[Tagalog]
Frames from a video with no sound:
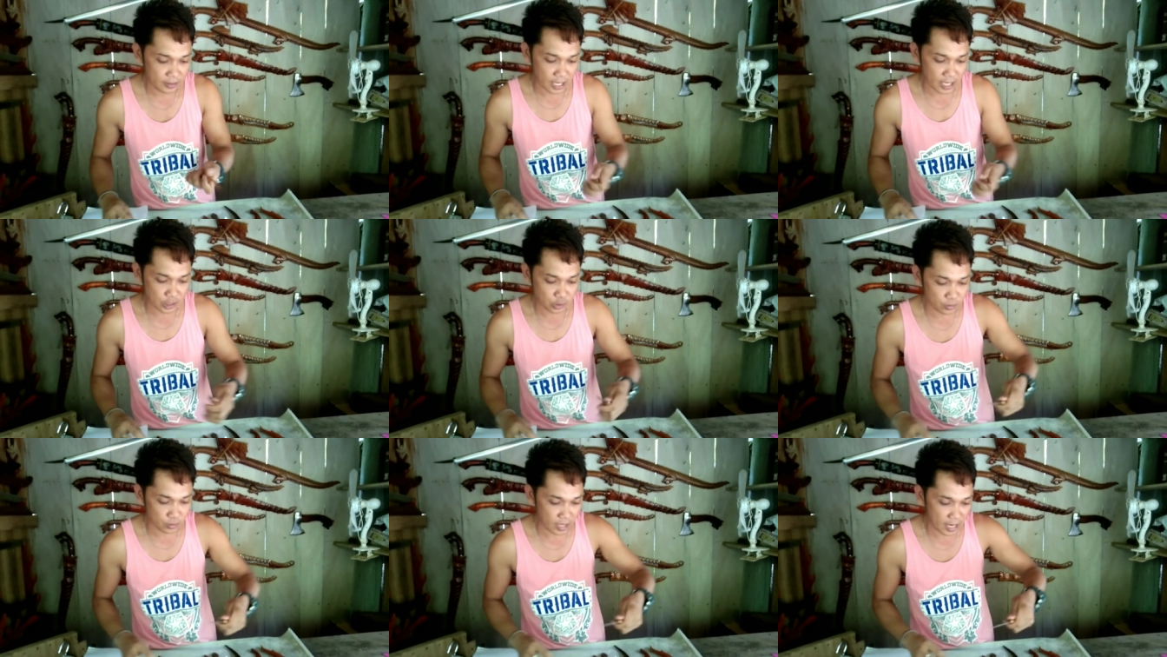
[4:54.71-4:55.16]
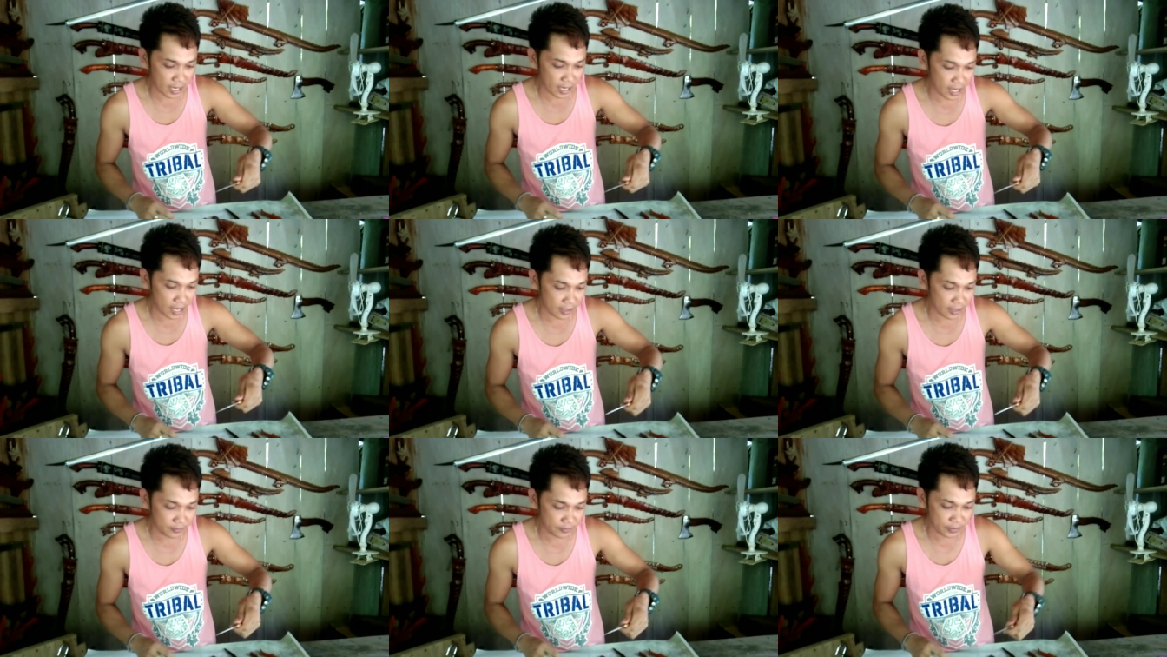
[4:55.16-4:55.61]
Kaso nga
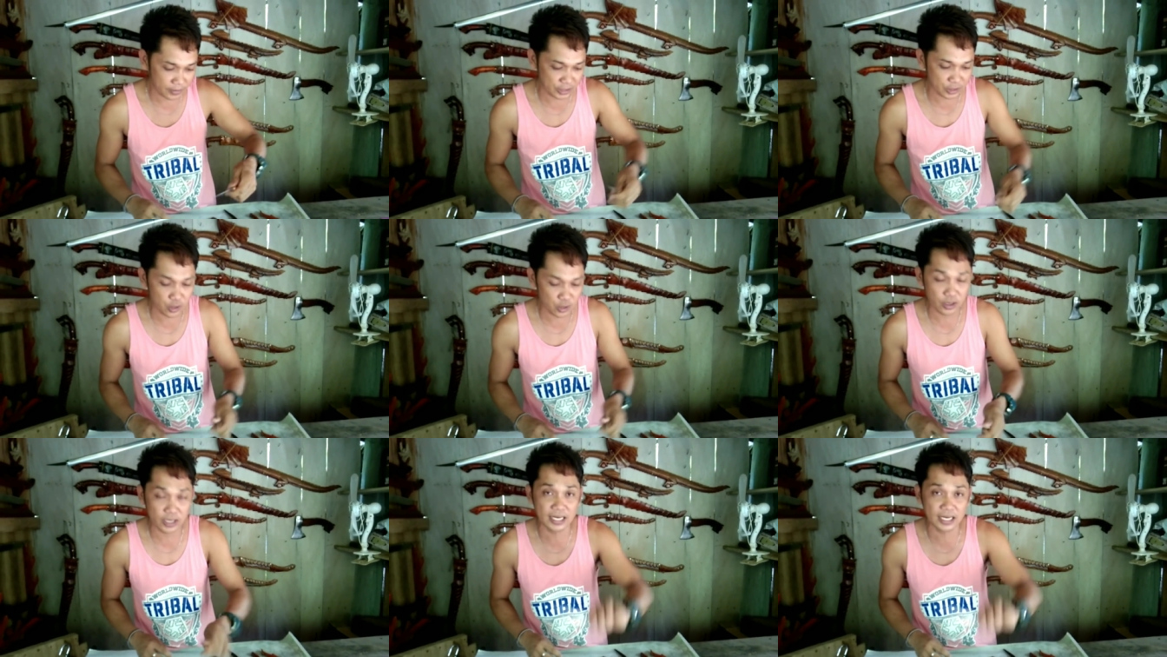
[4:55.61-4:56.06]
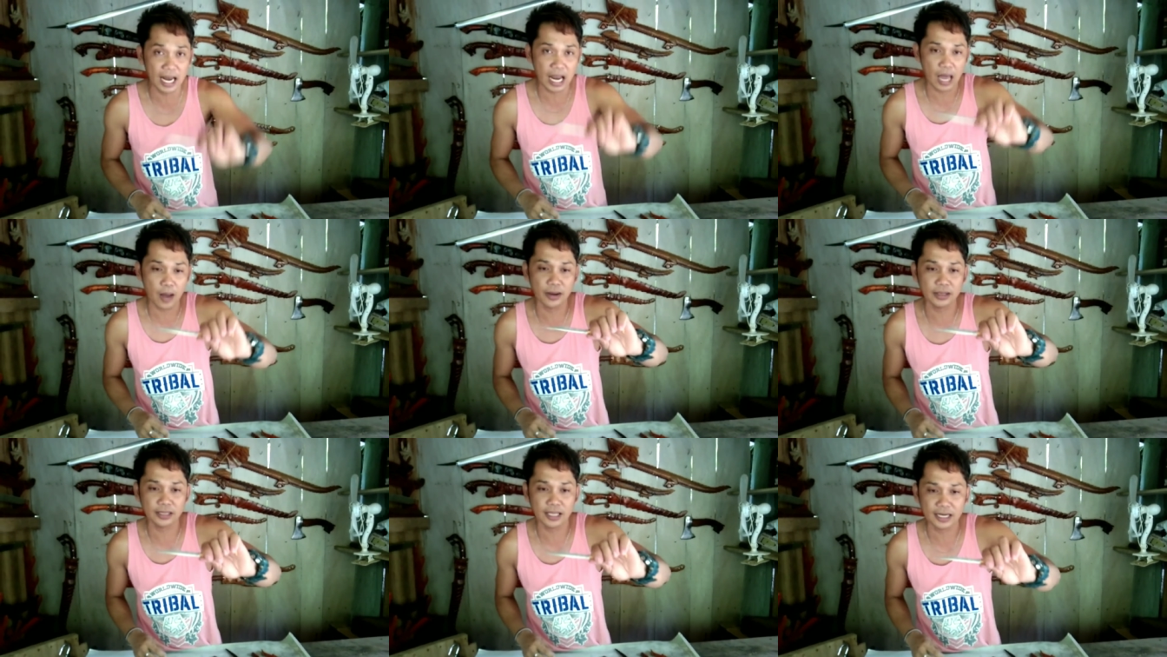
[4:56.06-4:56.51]
lang, medyo
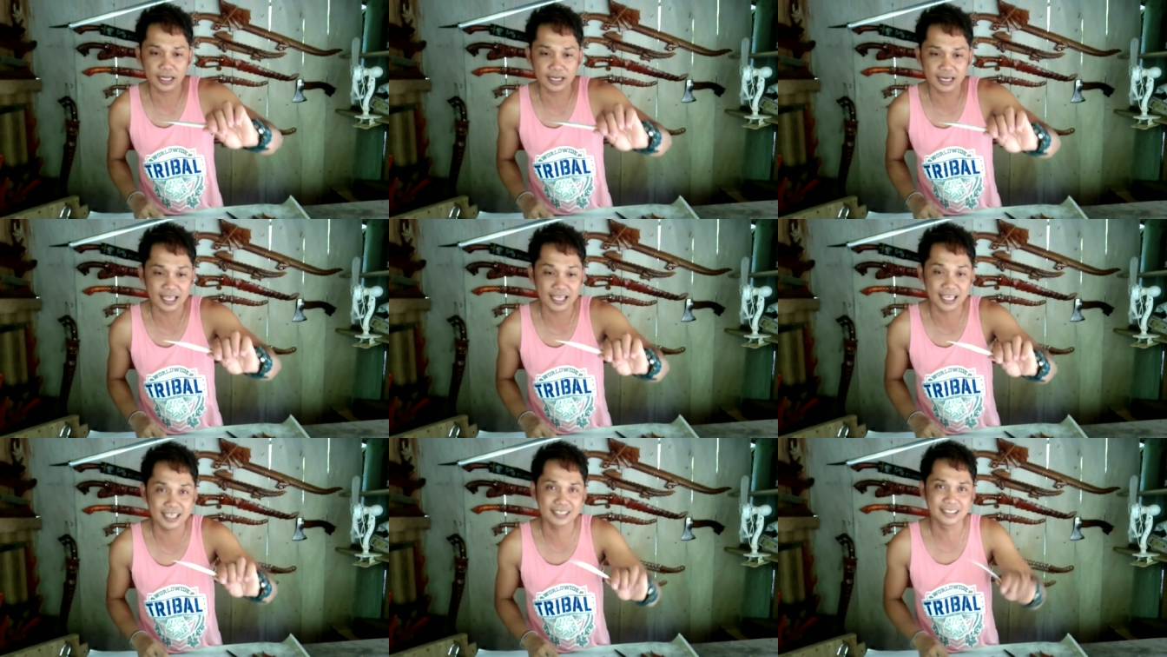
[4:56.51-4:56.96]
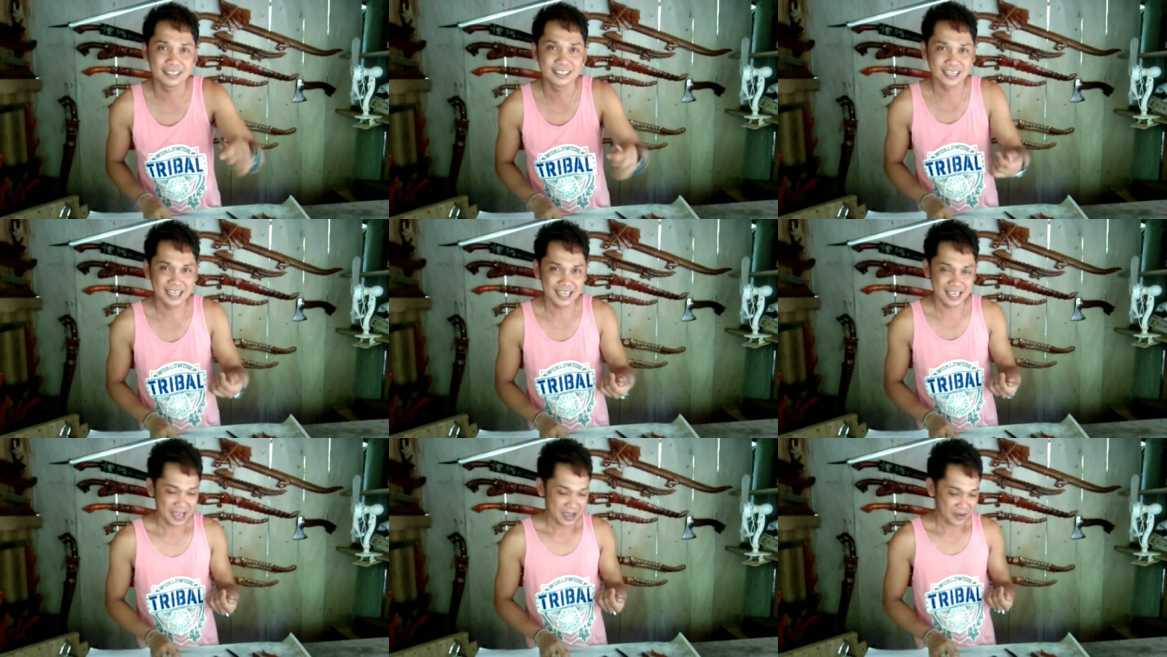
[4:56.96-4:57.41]
kinalawang na rin. Ayan,
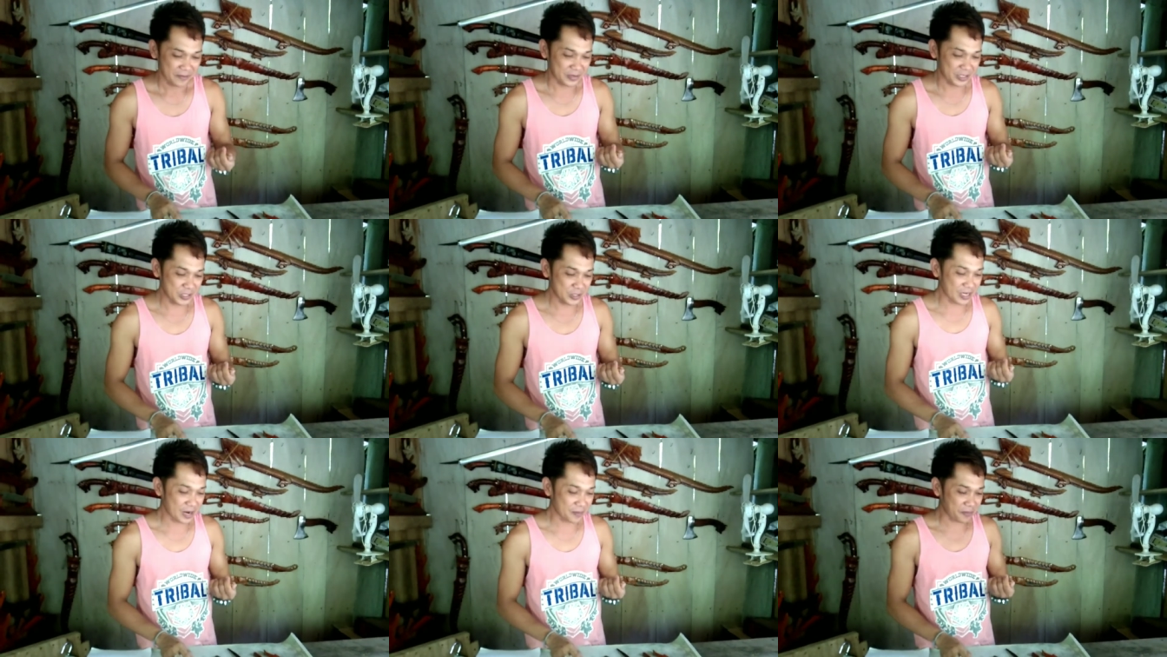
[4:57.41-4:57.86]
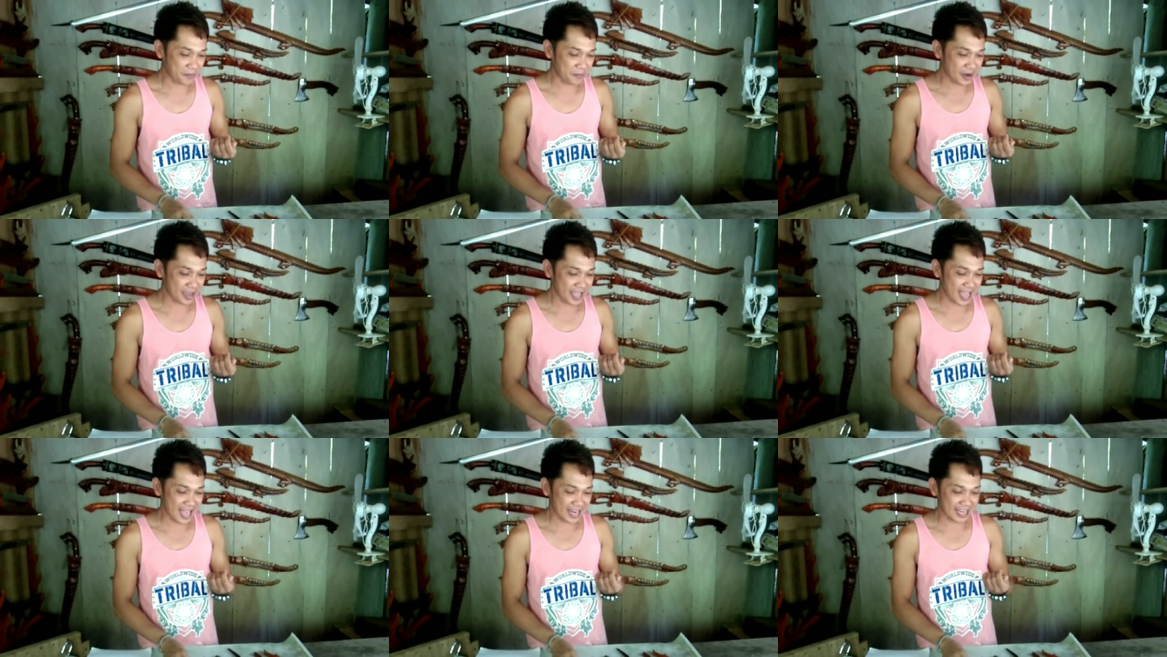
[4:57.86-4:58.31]
medyo
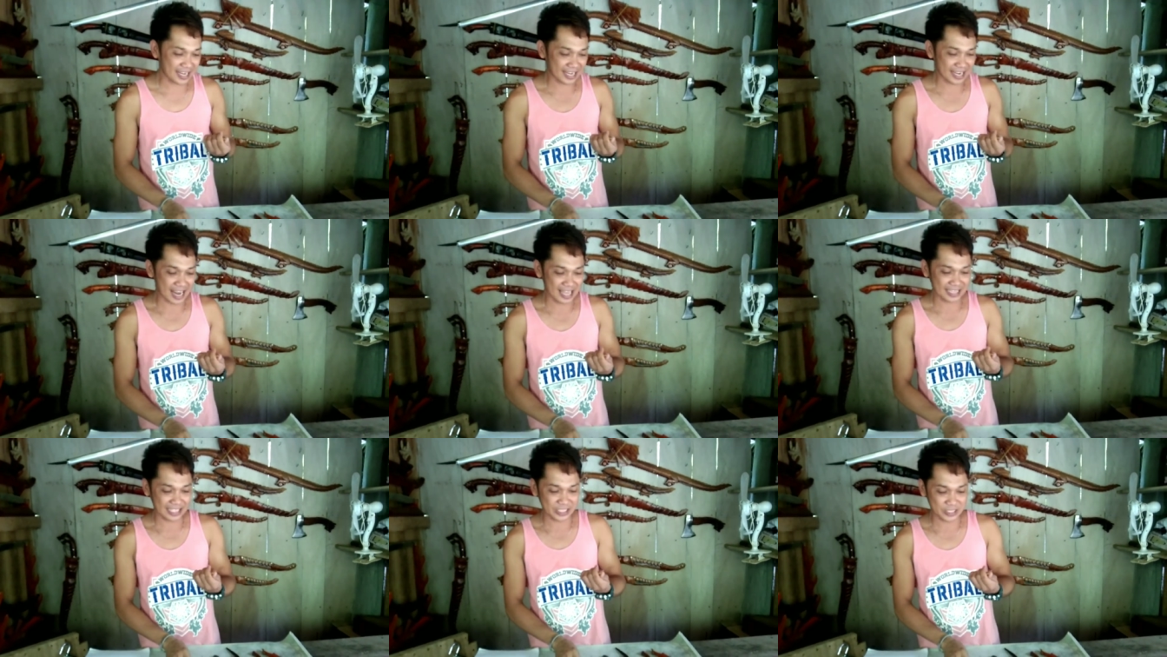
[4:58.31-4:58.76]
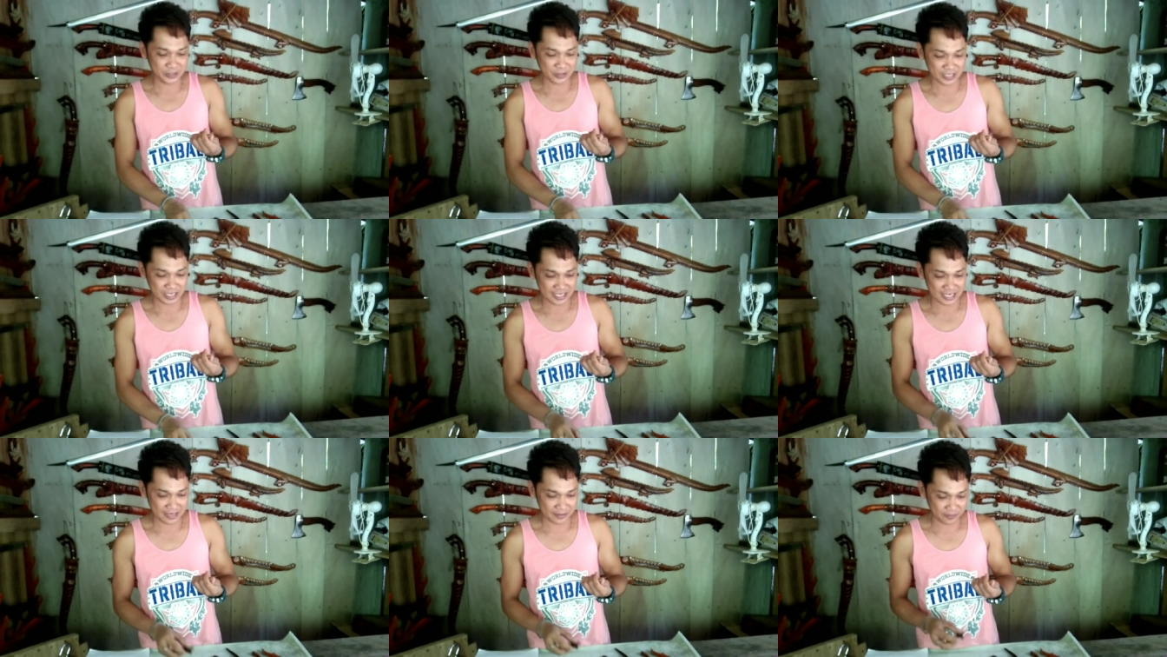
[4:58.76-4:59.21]
napabayaan na rin natin yung
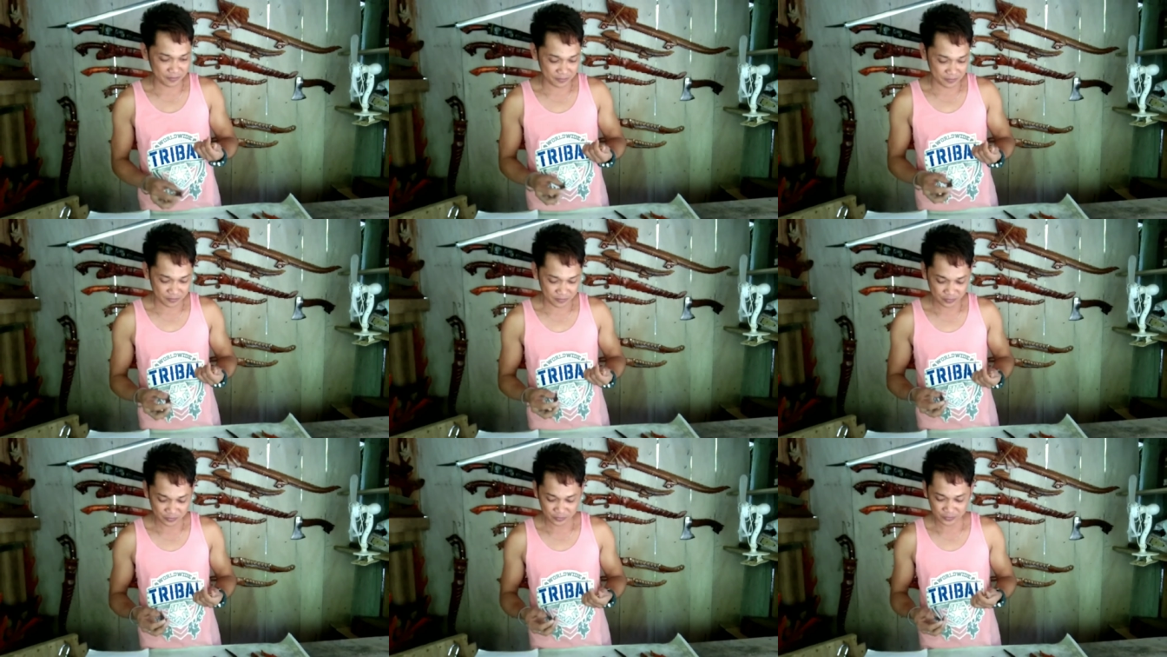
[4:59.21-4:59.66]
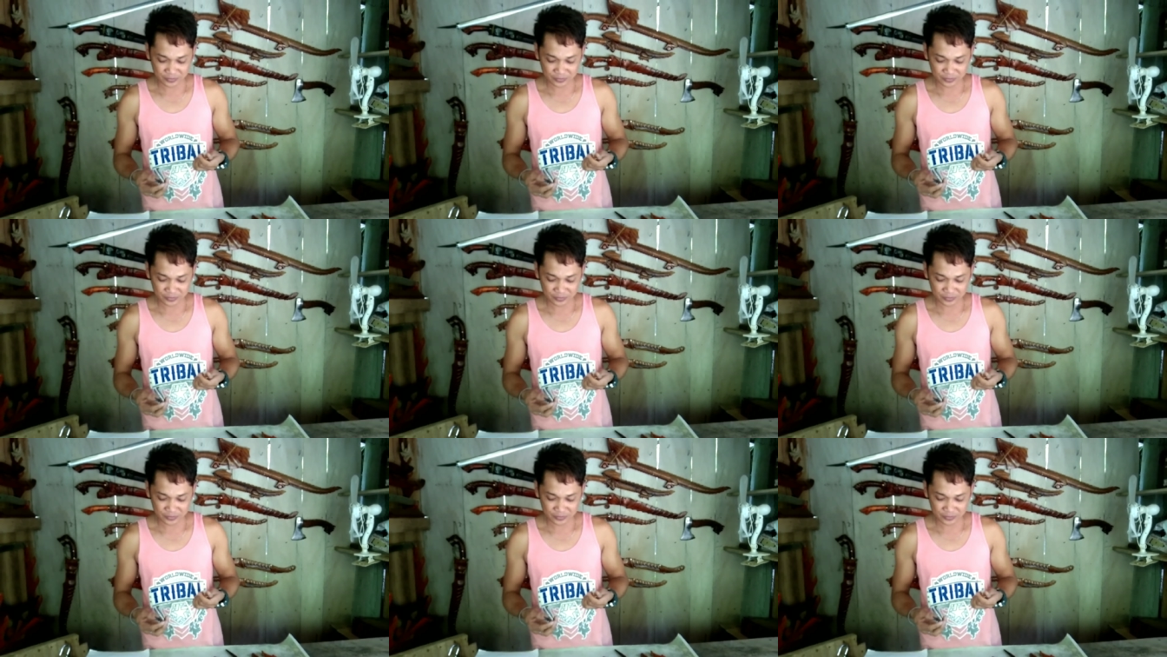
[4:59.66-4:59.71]
kanyang...